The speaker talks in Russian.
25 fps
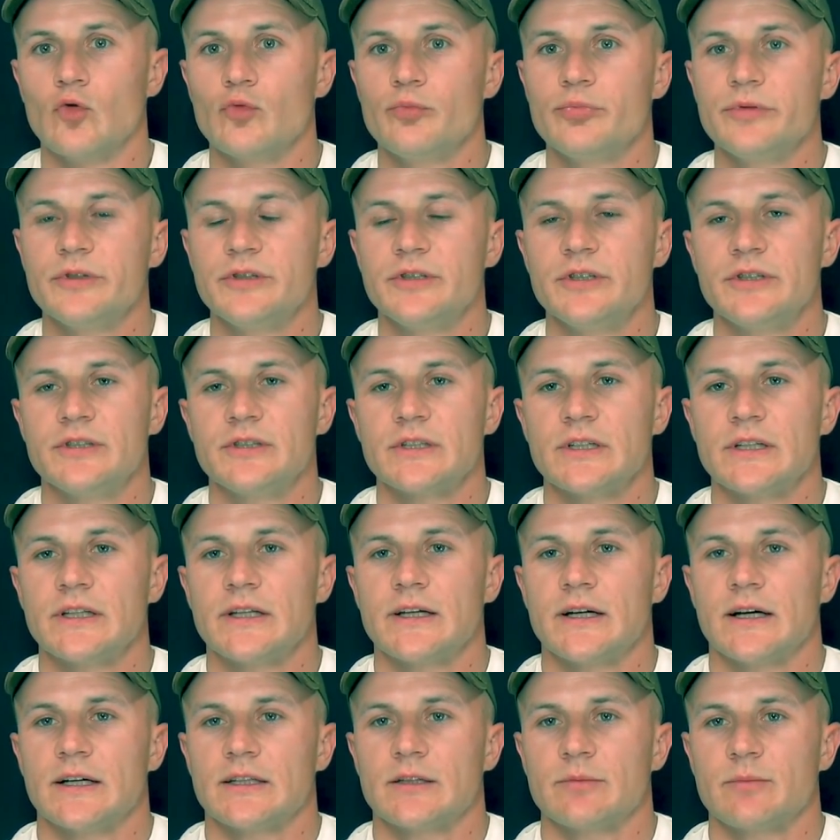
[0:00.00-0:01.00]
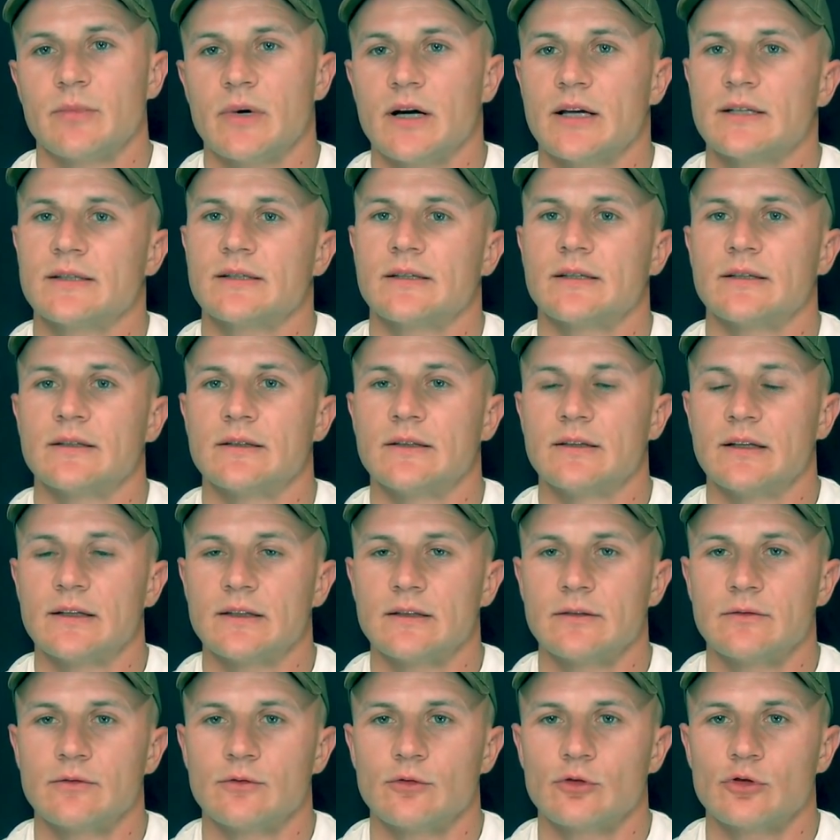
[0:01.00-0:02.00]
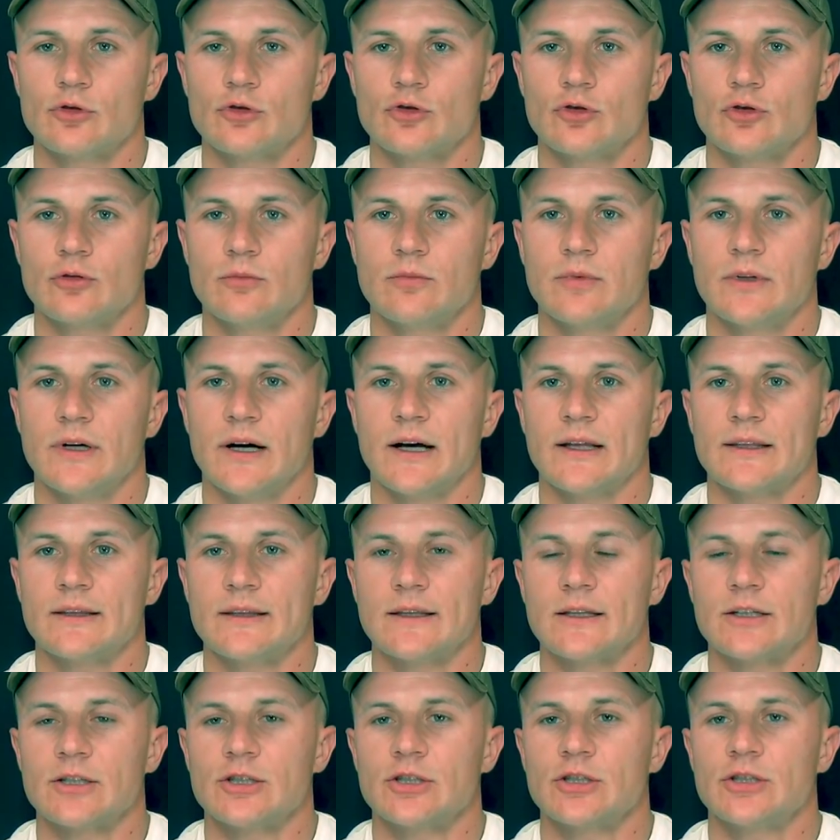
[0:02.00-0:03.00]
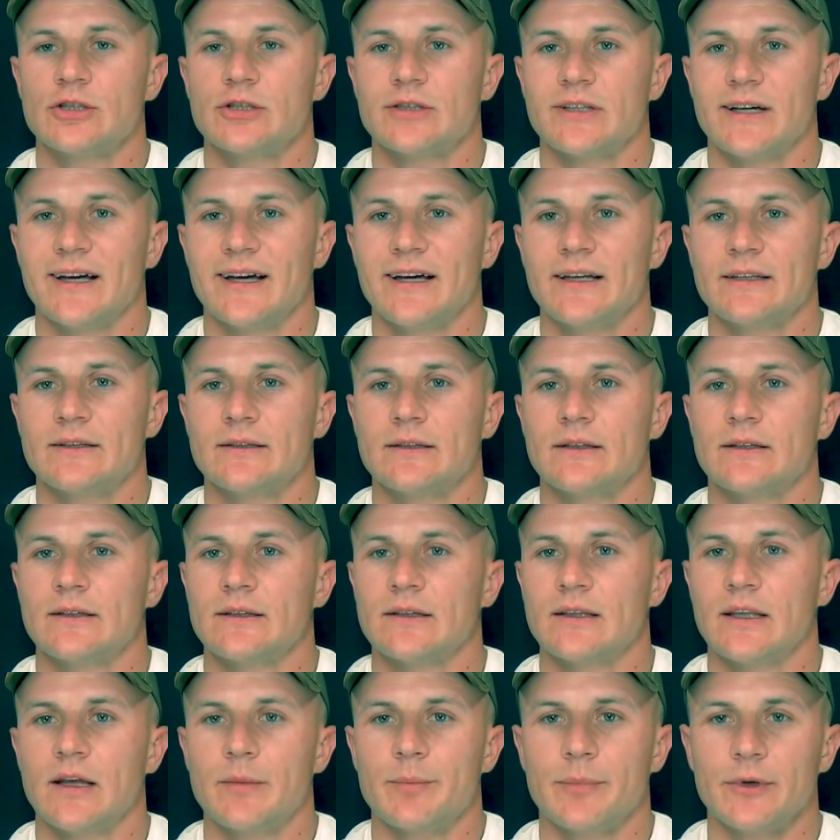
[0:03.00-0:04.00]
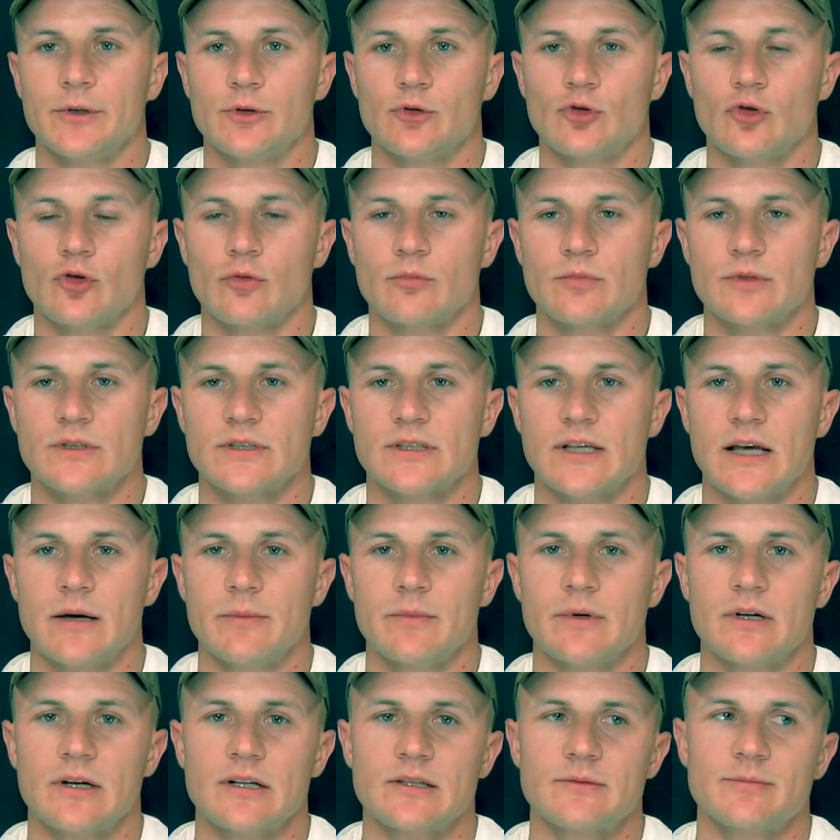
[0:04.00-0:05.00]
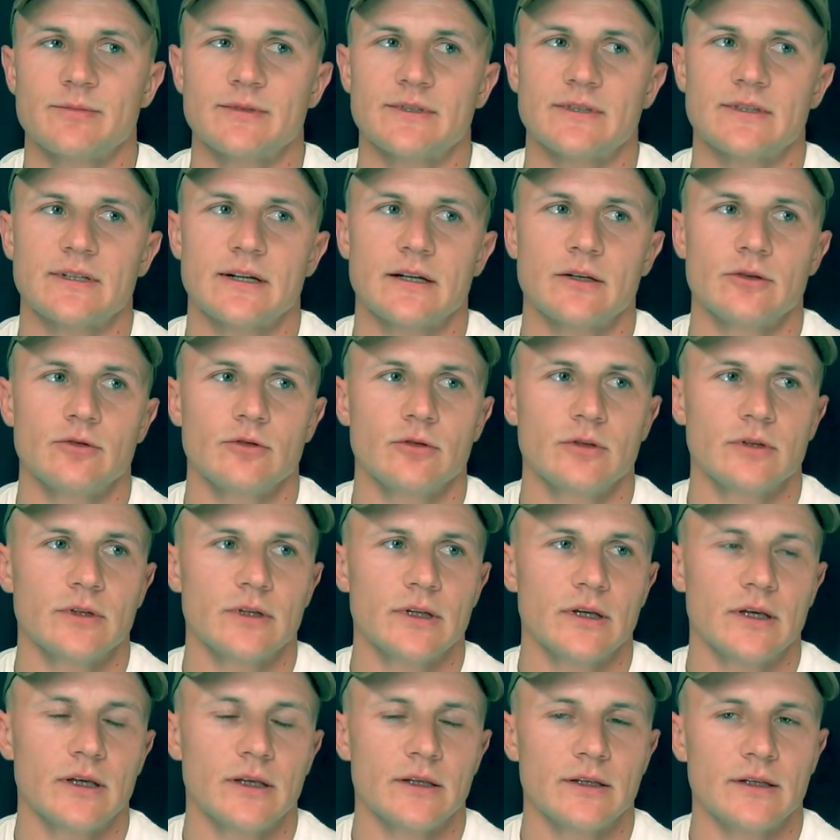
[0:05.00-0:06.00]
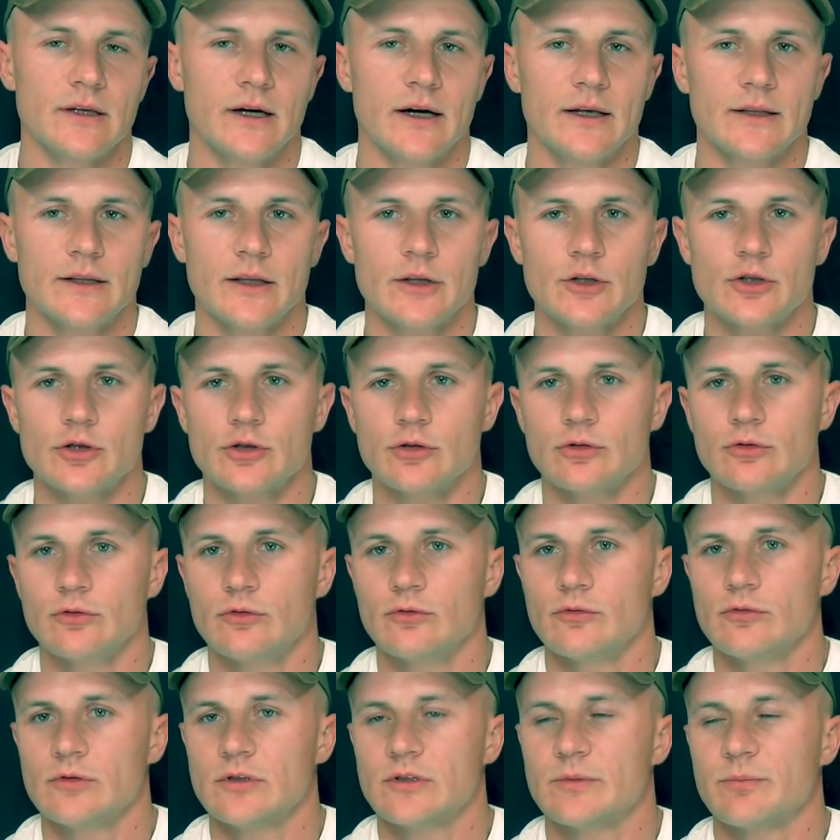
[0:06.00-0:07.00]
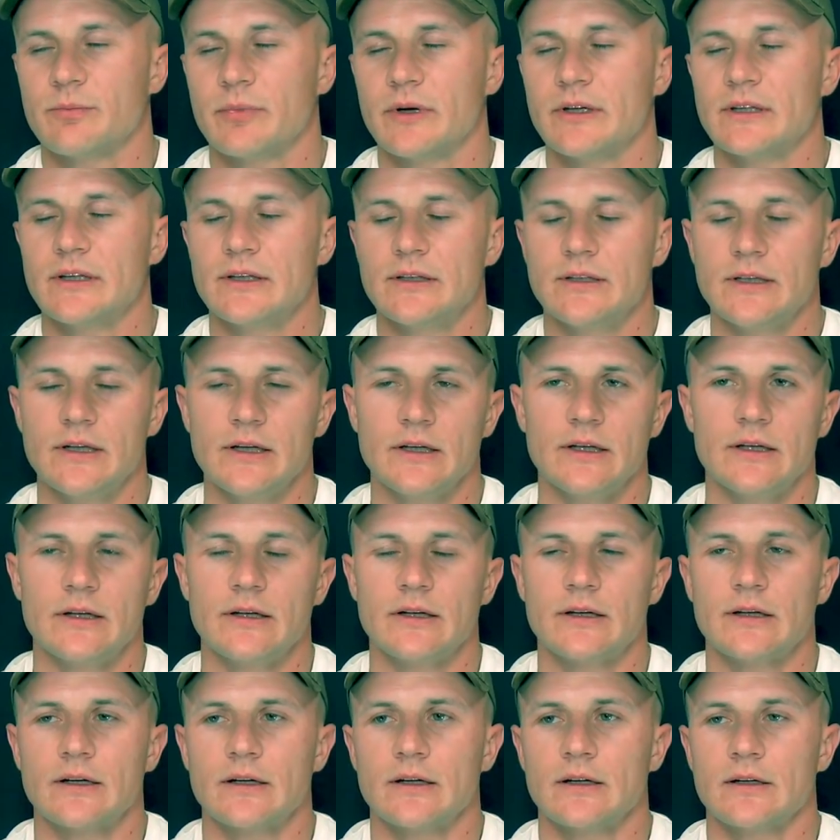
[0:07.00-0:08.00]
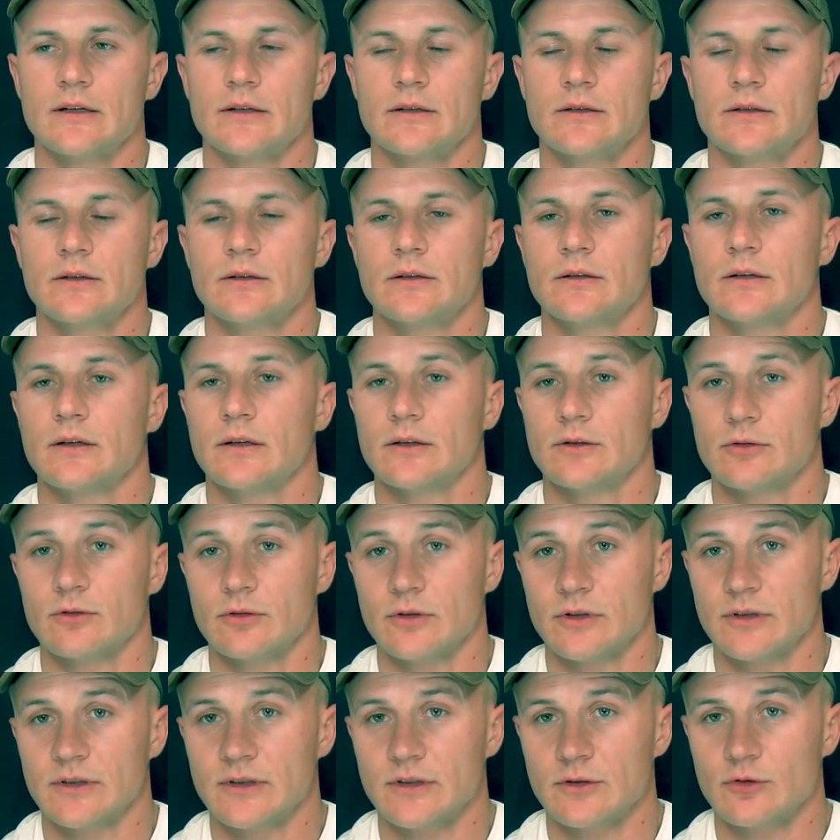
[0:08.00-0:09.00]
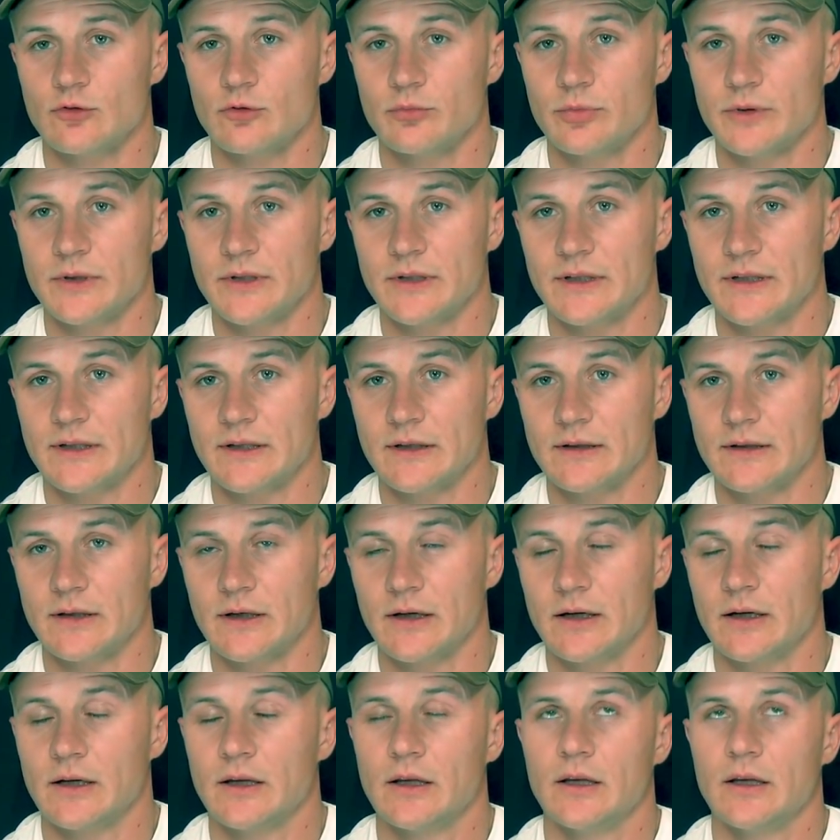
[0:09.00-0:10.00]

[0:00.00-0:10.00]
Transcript: убедительные отмазки для того, чтобы отложить это на потом. Самое распространенное «я начну с понедельника», который не наступит никогда.